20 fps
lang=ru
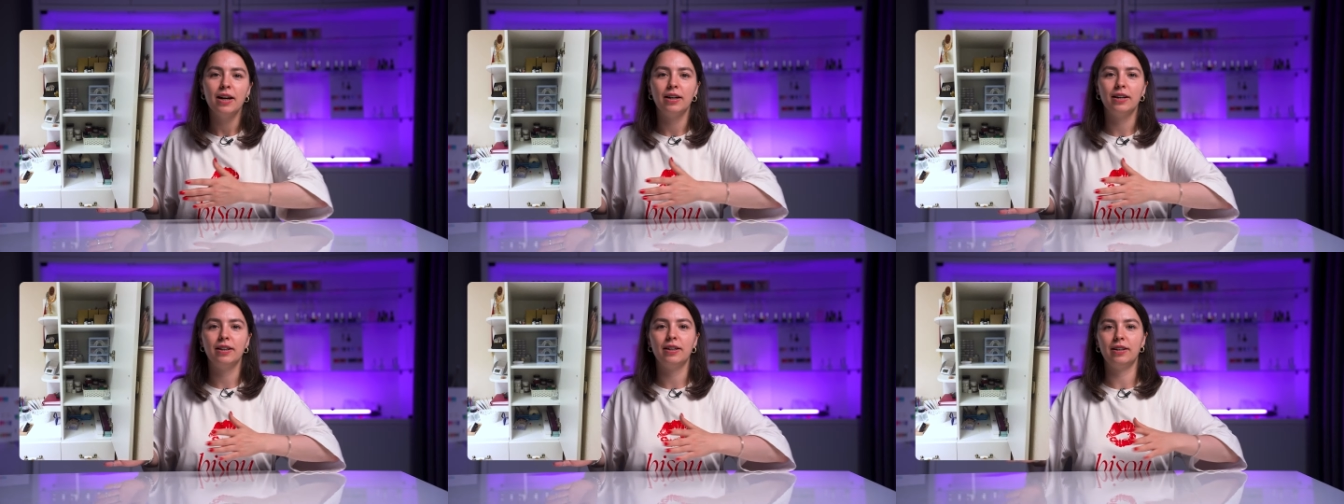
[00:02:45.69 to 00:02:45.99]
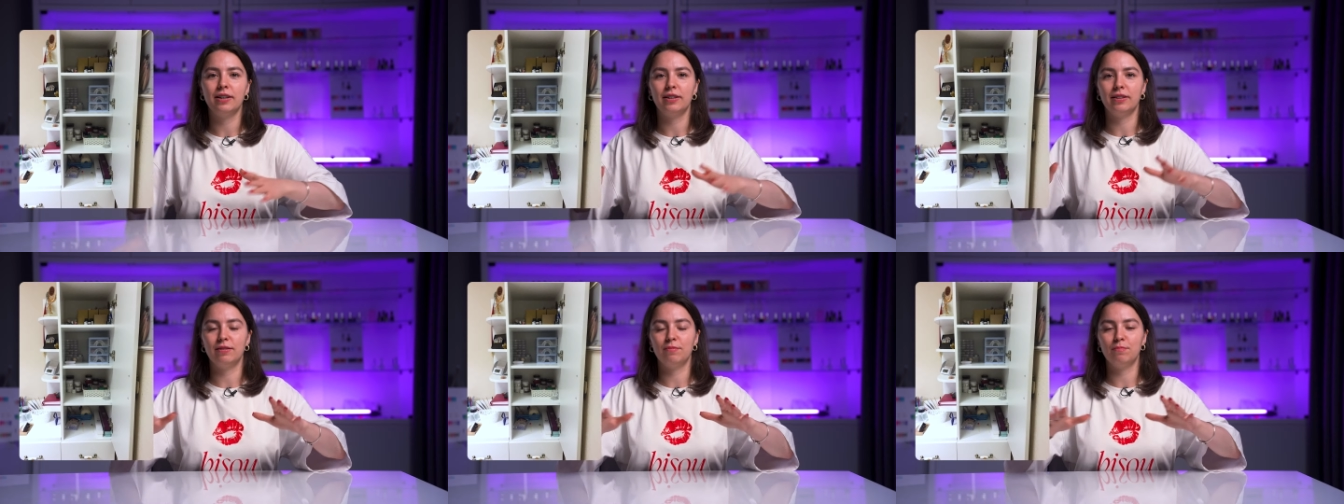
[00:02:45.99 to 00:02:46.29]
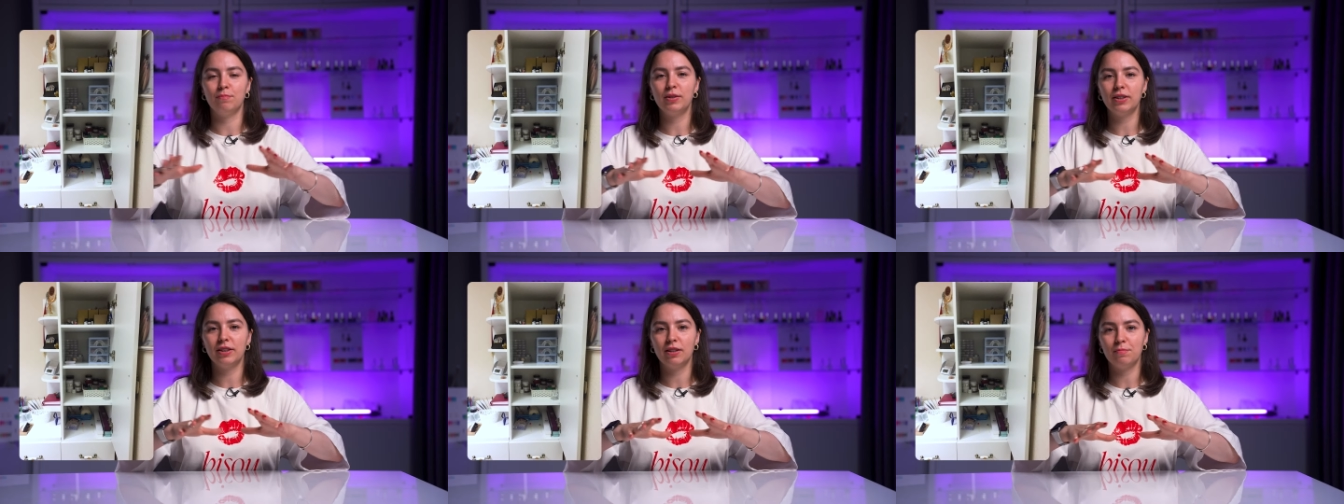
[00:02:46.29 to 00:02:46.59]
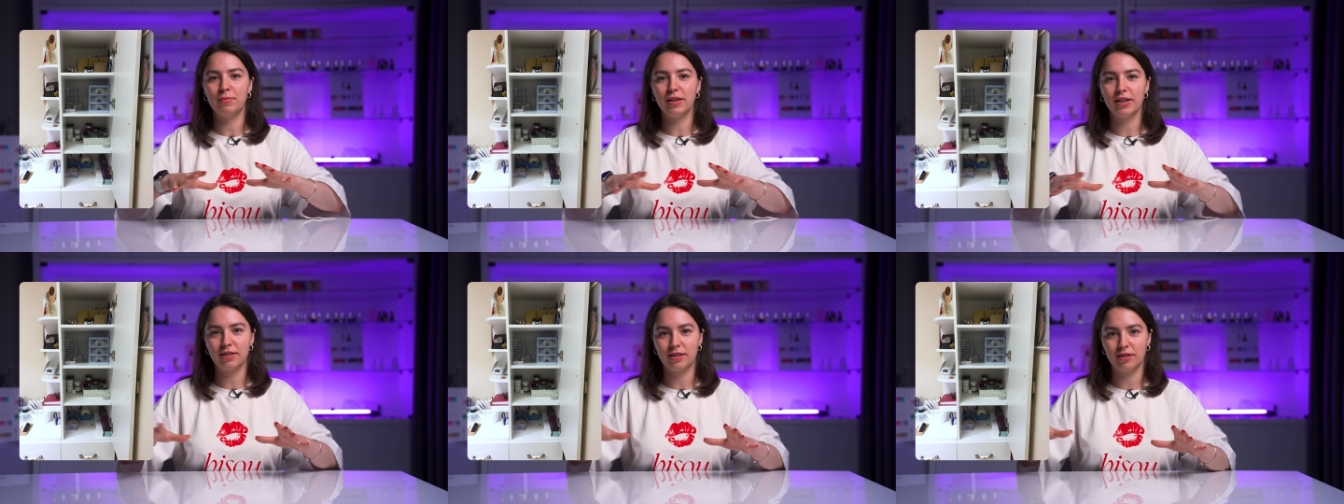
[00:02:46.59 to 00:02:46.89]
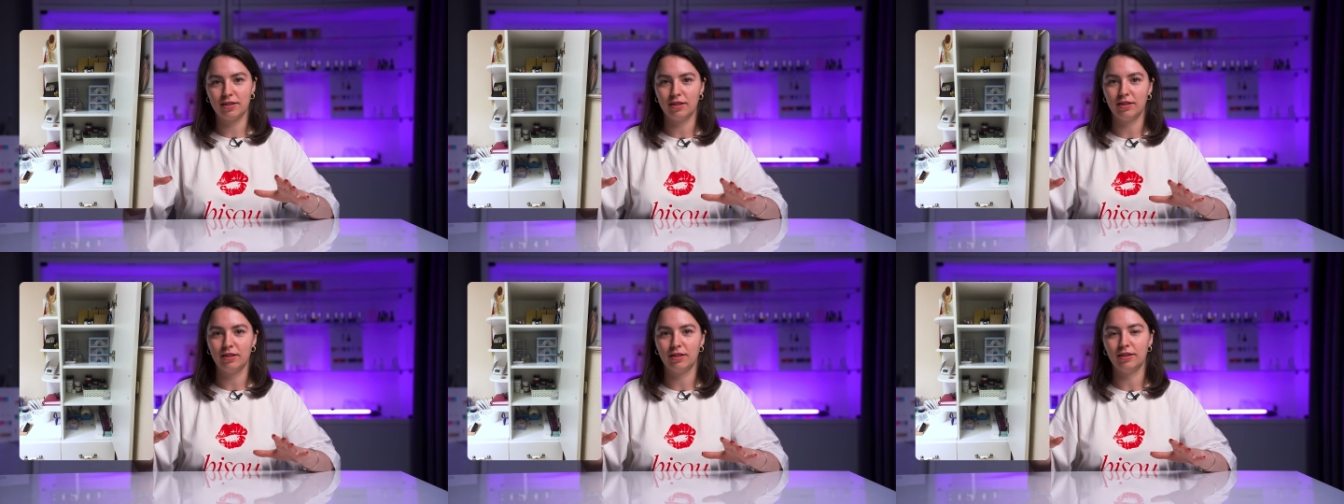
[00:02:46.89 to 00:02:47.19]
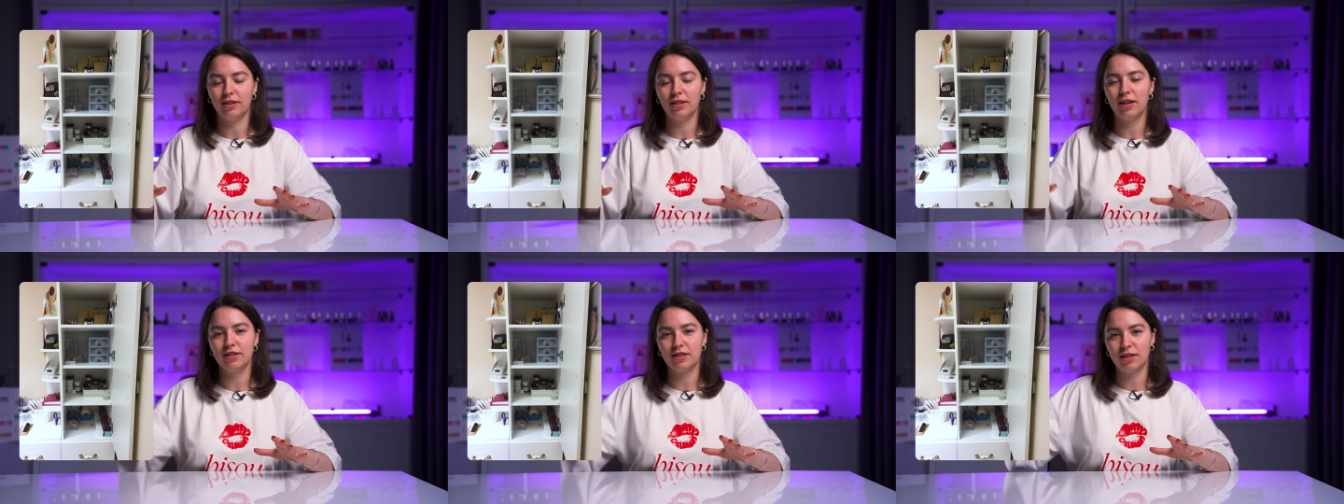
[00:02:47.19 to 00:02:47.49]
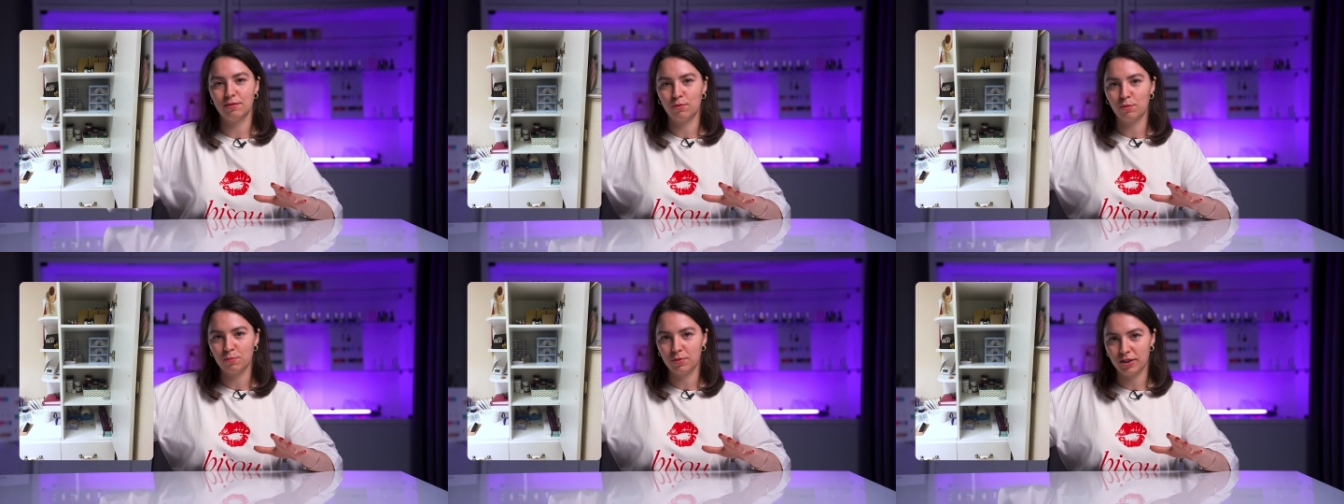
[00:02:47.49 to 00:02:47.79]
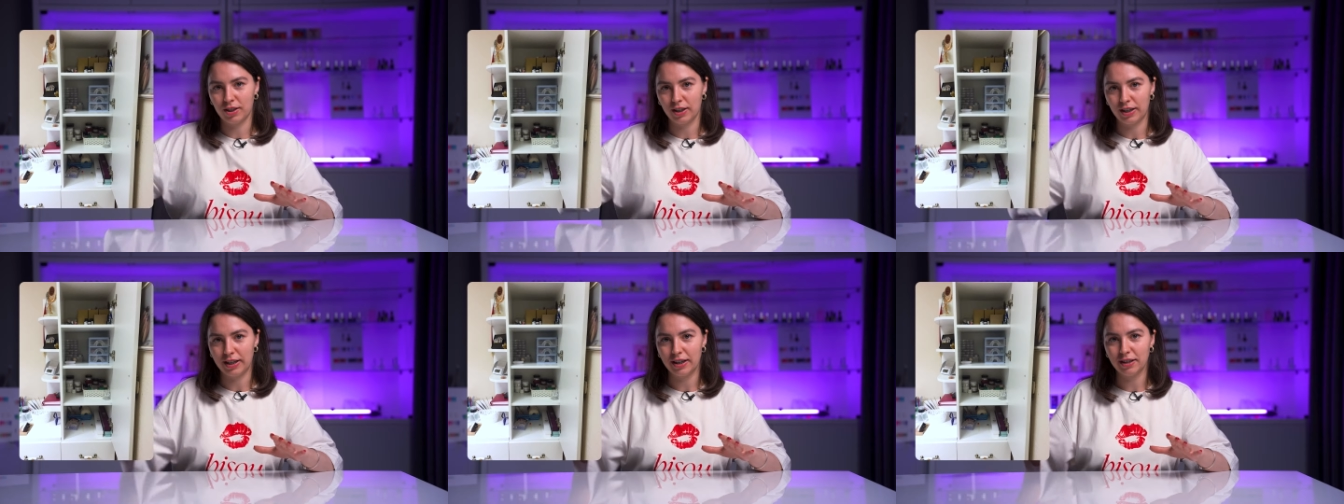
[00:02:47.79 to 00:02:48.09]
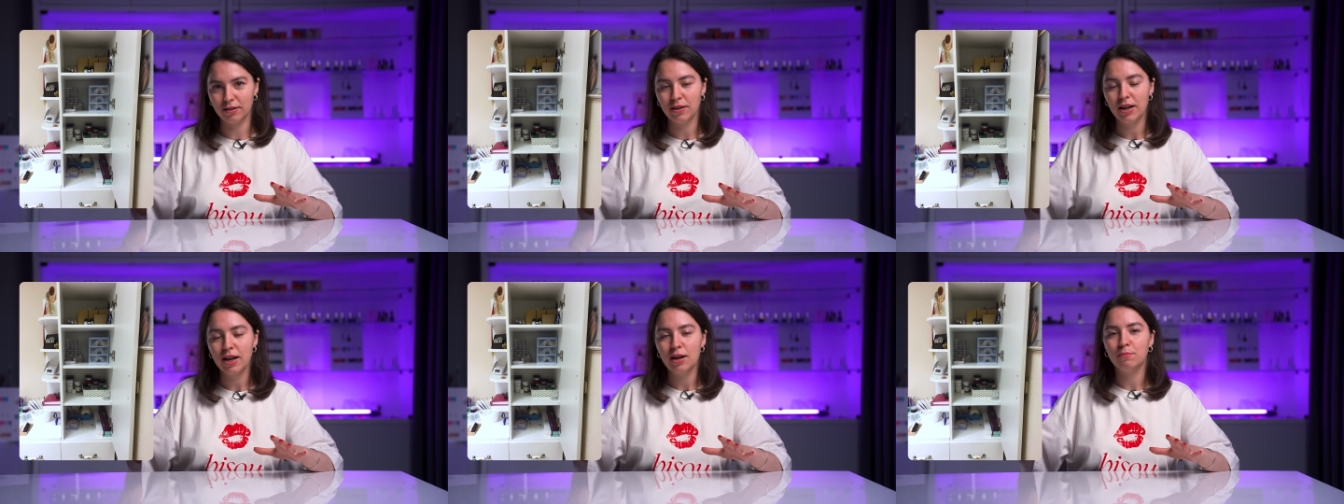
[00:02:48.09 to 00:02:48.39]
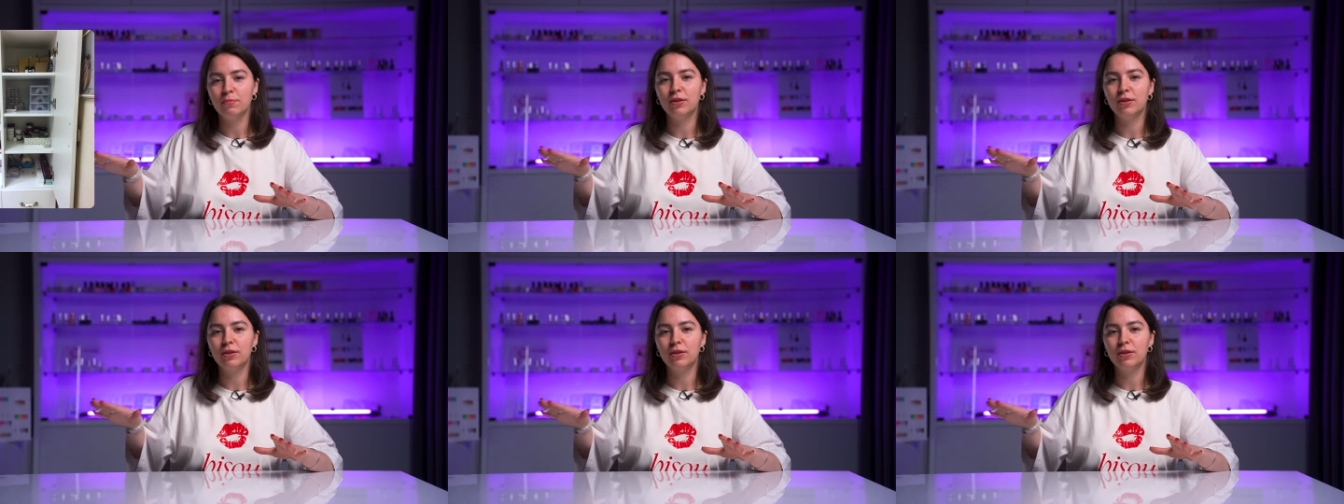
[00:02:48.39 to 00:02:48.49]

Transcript: а, было место на самом столе,